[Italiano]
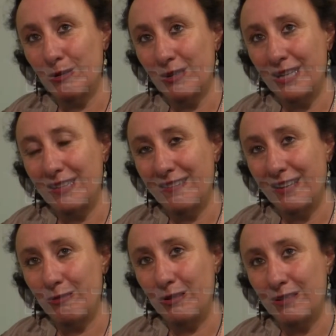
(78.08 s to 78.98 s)
per
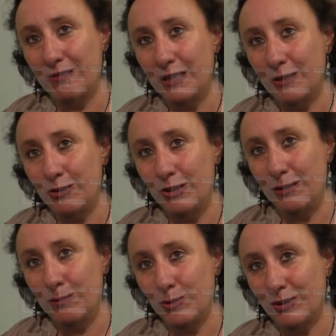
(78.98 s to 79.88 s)
organizzare questo evento
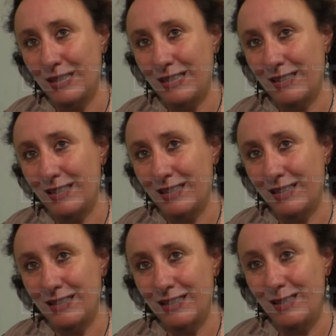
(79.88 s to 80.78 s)
di portata